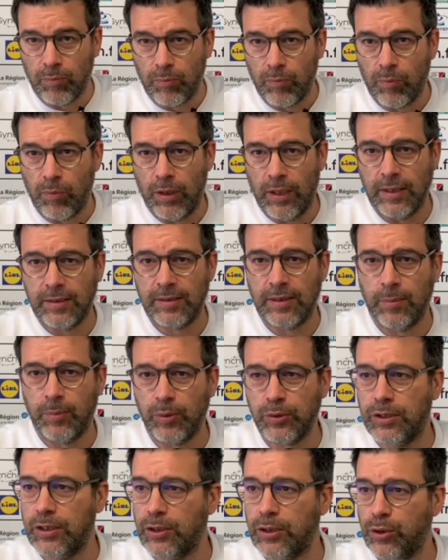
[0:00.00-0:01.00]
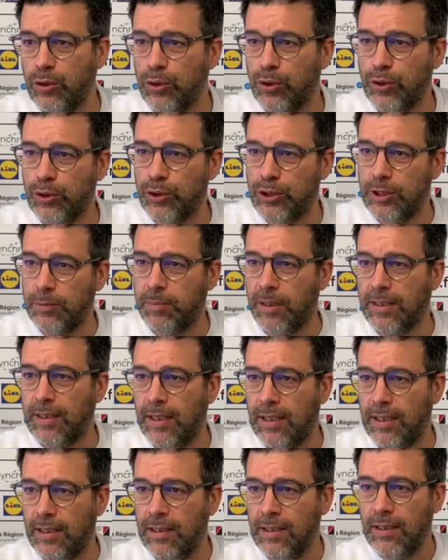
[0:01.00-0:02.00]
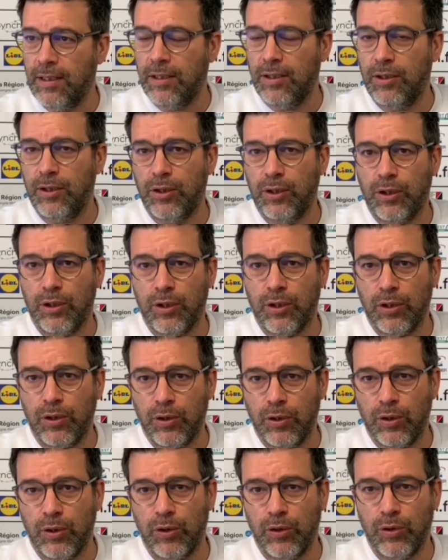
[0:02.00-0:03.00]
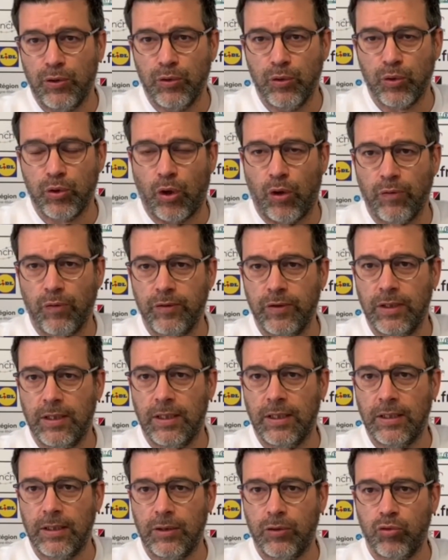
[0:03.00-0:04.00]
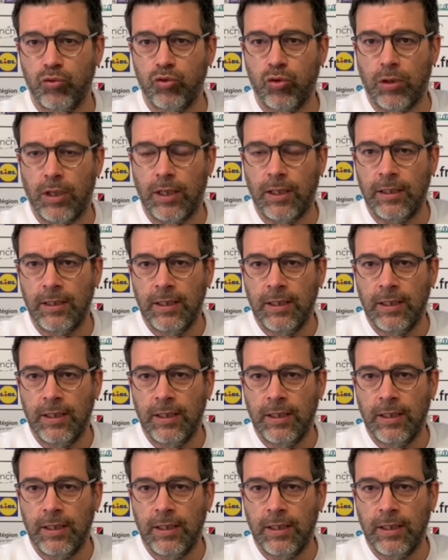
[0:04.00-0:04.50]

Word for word: laissent à penser que ce n'est pas le cas. Euh, notre envie, elle est toujours là.